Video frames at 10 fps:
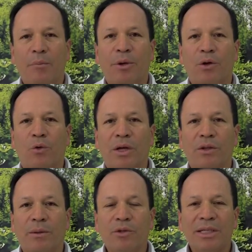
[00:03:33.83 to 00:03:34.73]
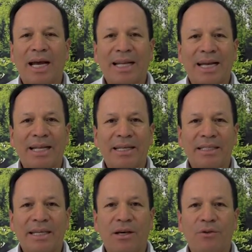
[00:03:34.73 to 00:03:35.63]
pero cuando hemos
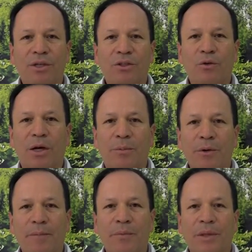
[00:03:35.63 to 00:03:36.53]
alcalinizado nuestro cuerpo,